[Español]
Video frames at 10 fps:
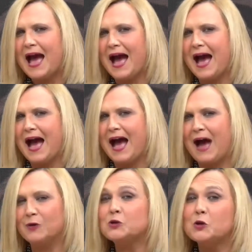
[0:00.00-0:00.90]

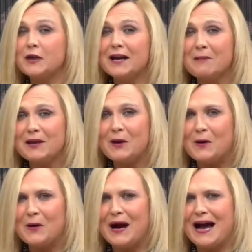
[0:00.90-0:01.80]
a otro gran
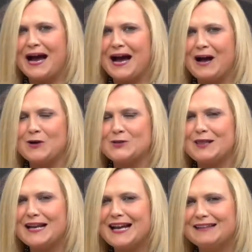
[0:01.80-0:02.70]
amigo, a
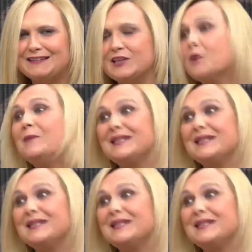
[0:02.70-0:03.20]
José del Castillo,